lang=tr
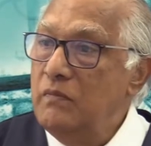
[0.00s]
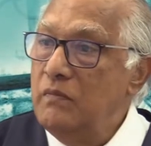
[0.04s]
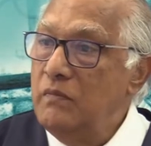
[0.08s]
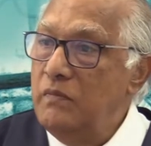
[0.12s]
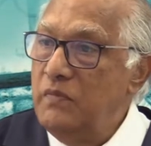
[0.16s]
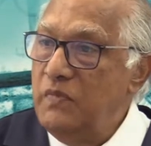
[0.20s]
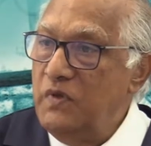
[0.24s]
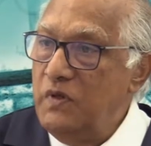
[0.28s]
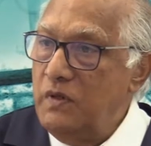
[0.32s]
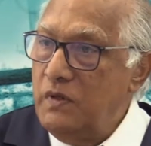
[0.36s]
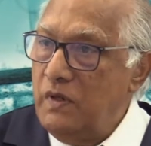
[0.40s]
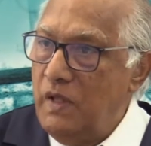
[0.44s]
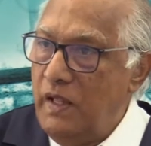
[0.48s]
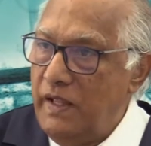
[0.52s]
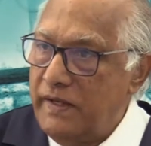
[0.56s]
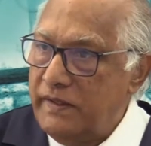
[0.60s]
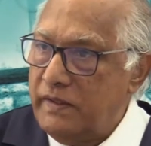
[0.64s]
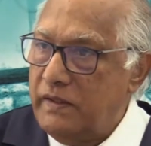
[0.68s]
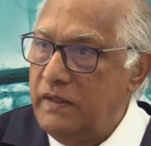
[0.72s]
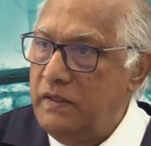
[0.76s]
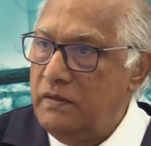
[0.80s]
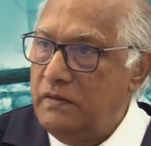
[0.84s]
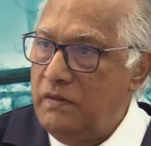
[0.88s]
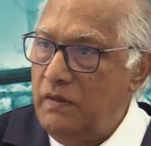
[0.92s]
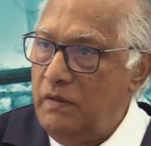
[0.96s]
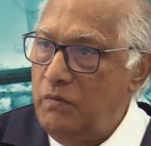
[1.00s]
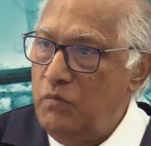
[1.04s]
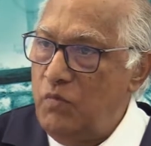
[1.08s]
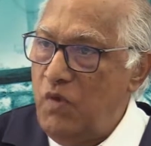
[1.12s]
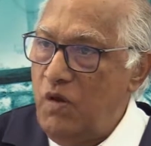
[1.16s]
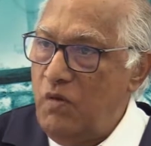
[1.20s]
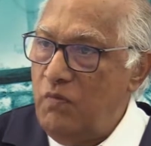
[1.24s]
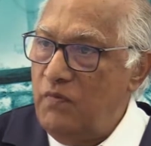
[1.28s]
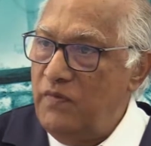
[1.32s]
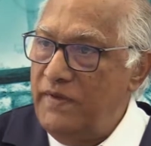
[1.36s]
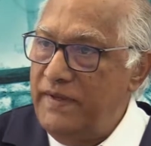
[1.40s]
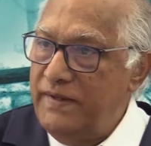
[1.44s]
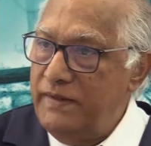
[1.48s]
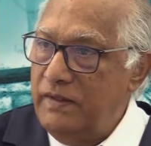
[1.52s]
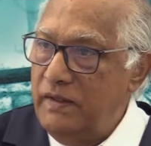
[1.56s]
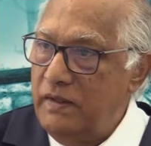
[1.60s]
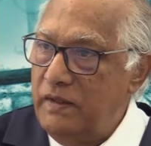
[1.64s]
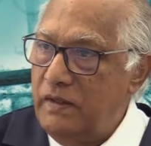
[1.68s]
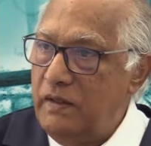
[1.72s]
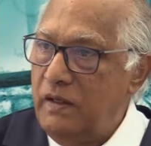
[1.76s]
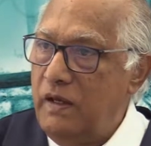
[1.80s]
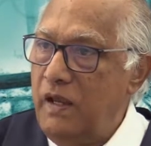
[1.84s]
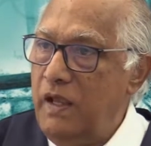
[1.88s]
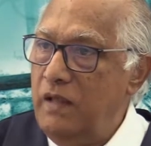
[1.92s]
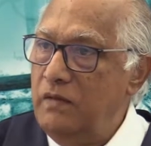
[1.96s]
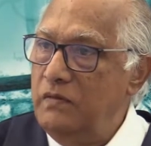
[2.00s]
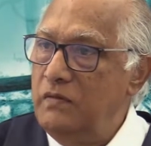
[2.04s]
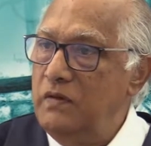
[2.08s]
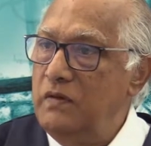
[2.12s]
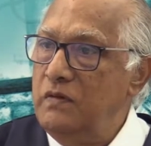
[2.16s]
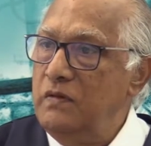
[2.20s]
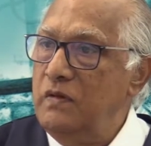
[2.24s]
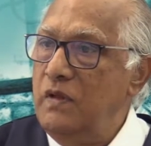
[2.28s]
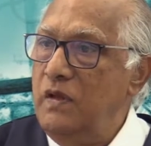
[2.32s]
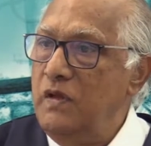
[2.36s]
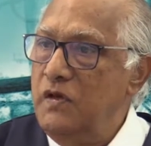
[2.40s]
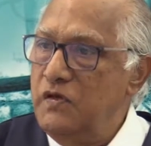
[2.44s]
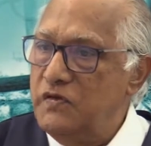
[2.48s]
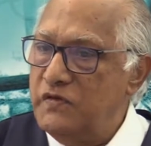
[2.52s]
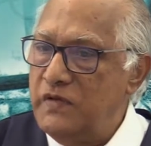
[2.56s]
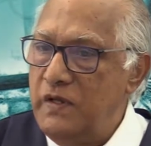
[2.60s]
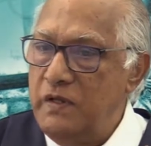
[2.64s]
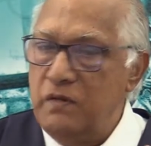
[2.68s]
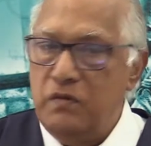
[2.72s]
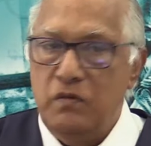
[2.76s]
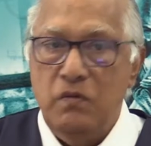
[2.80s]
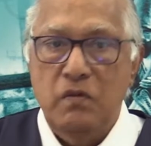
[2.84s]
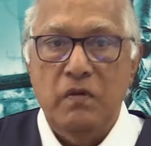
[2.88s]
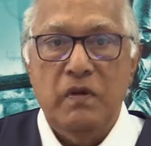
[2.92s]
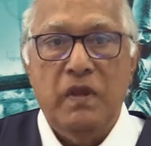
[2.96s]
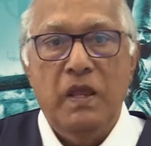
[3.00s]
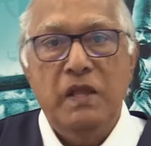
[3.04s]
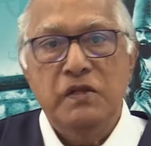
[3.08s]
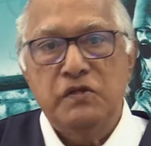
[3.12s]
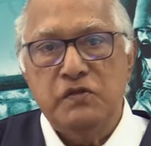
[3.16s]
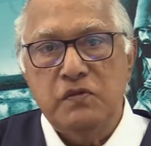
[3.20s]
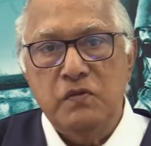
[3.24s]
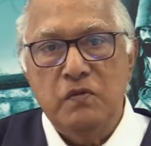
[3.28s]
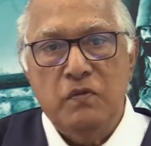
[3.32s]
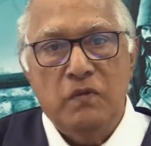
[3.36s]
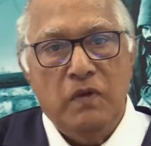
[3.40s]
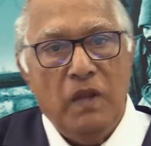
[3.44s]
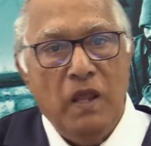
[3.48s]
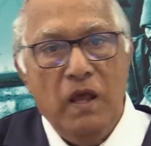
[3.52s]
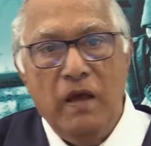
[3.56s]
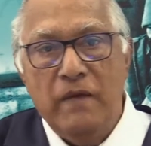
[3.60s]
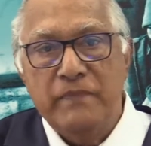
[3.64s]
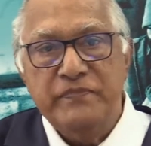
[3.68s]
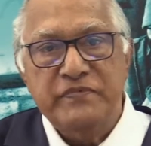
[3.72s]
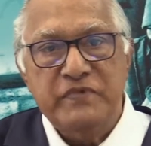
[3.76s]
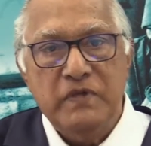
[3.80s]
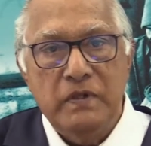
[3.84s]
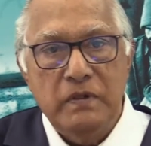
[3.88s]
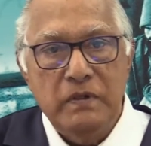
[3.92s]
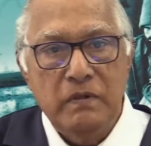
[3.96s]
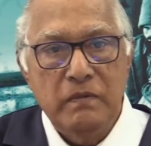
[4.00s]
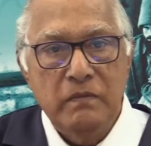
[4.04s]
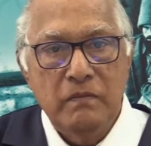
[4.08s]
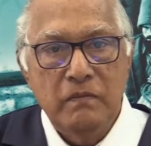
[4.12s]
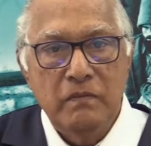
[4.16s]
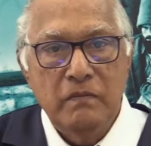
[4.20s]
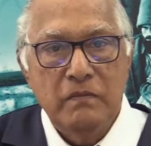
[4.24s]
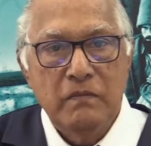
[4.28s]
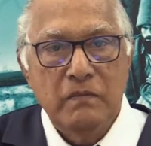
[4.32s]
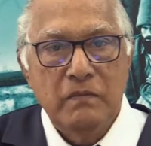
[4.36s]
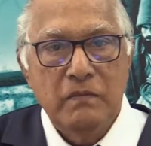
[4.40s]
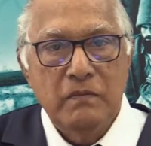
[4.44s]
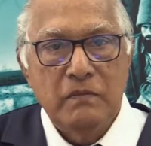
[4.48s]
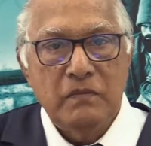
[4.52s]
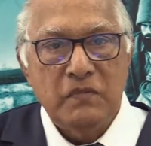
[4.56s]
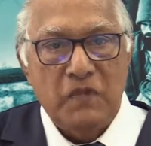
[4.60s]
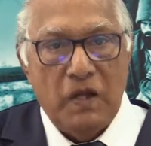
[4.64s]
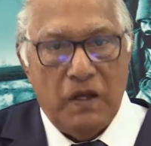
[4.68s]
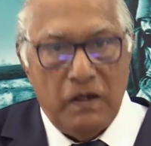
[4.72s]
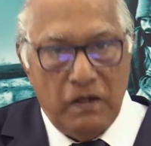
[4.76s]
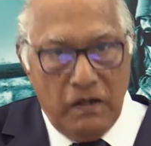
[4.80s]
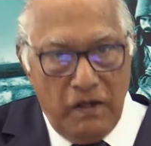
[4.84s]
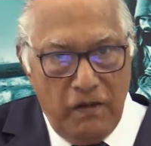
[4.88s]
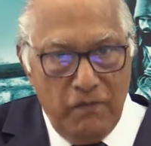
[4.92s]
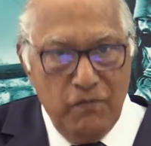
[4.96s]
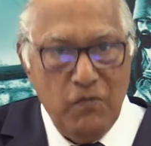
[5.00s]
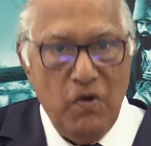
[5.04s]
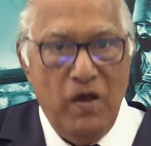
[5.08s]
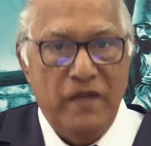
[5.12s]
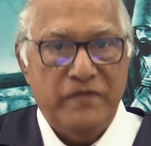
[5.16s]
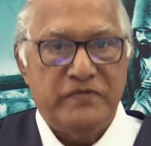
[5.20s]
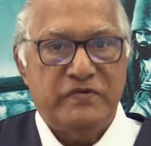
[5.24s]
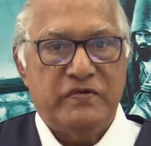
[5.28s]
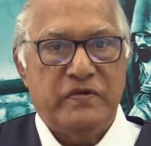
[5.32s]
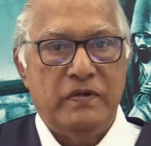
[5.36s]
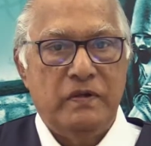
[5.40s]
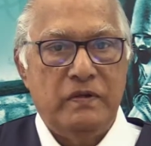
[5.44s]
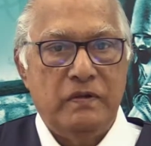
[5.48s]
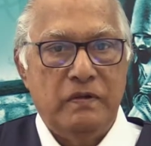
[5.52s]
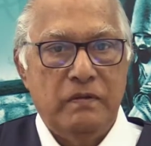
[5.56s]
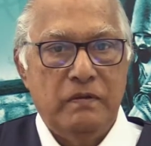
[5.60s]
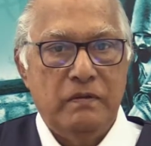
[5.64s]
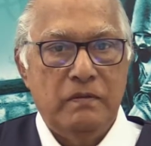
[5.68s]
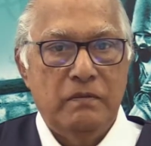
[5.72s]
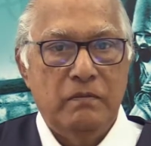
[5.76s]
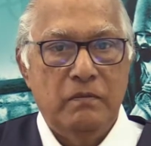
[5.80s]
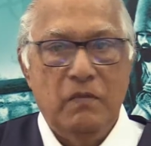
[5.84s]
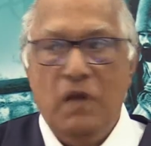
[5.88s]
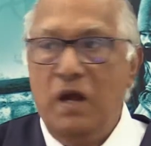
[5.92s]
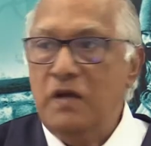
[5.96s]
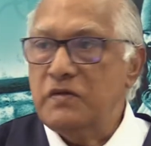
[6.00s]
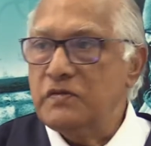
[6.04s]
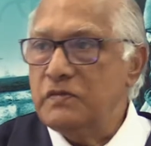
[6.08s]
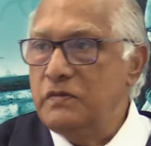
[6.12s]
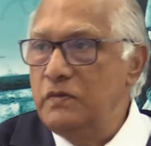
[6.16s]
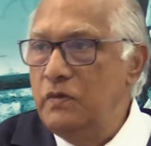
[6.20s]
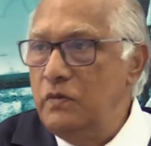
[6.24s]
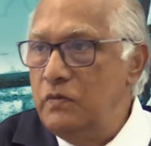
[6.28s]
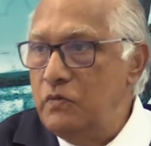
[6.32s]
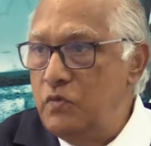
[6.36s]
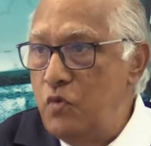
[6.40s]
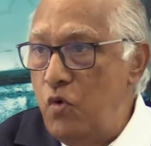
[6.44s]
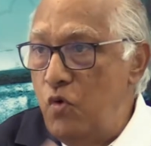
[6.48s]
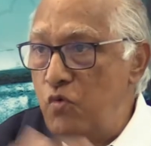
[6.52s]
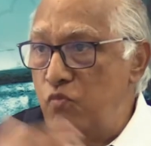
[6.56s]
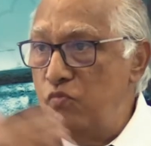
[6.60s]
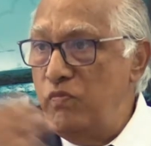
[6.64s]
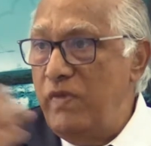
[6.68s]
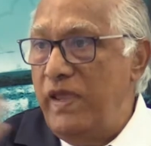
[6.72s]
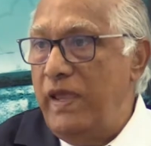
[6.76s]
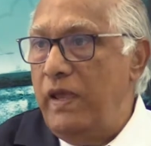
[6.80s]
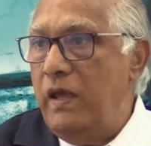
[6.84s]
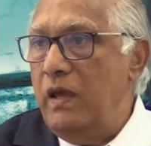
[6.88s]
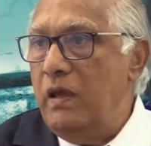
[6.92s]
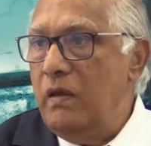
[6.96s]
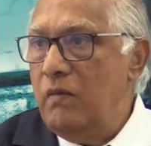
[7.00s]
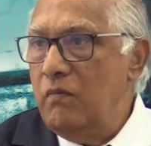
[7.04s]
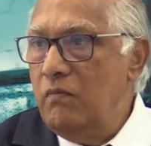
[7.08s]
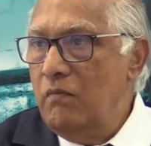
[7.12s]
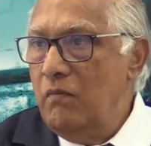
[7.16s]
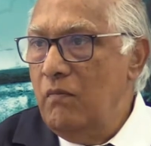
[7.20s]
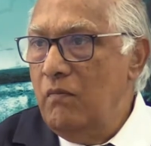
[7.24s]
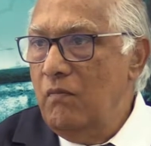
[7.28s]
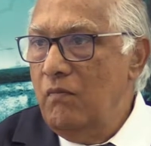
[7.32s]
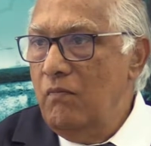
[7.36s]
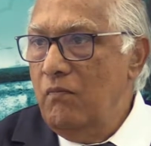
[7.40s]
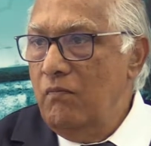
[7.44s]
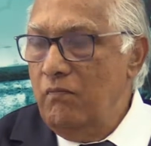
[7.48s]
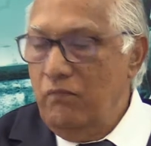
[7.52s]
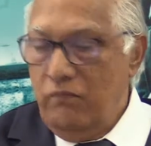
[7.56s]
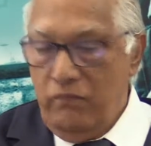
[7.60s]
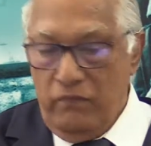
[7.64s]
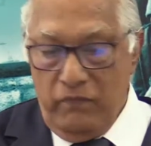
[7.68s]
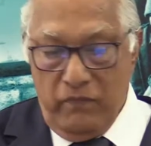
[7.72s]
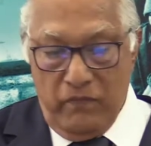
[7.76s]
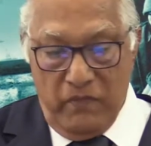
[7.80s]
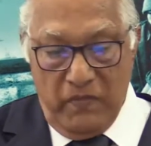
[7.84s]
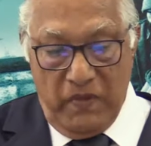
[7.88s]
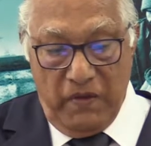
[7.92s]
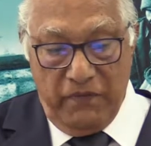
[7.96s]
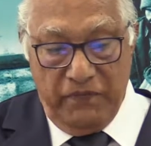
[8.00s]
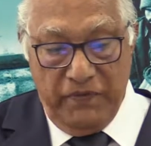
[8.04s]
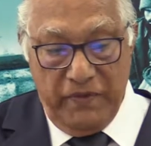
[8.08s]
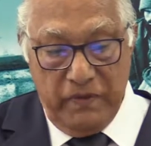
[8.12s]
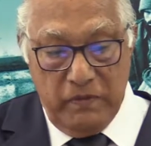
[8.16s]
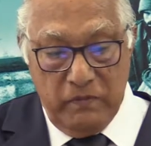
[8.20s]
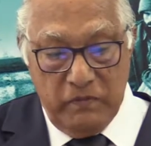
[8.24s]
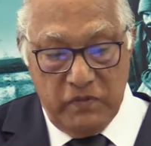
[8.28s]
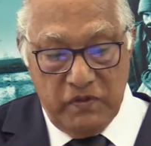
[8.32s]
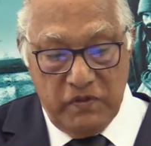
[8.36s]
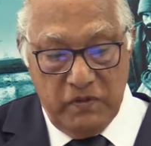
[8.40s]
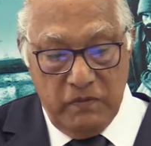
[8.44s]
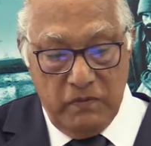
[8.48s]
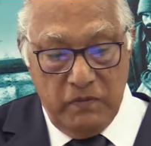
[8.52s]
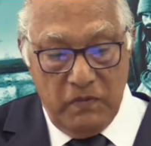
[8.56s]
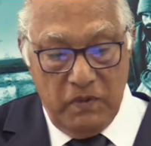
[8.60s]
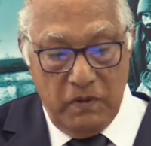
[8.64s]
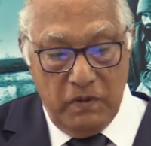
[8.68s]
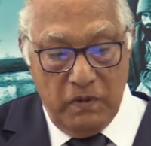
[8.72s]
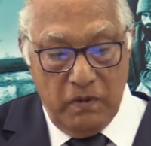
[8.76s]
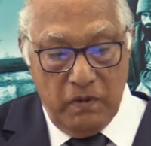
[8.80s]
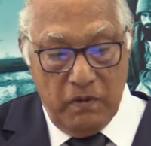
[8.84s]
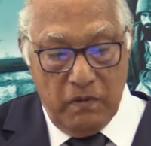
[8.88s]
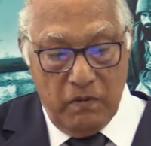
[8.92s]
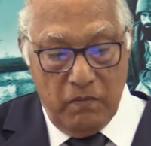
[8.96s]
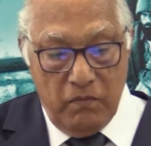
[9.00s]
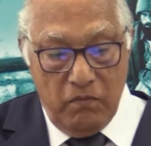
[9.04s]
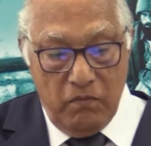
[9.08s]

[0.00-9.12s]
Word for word: bir harekete Mevlana kendinde hissediyor. Geçiyor ne yapsın? Takla mı atsın? Başlıyor dönmeye. Efendim şimdi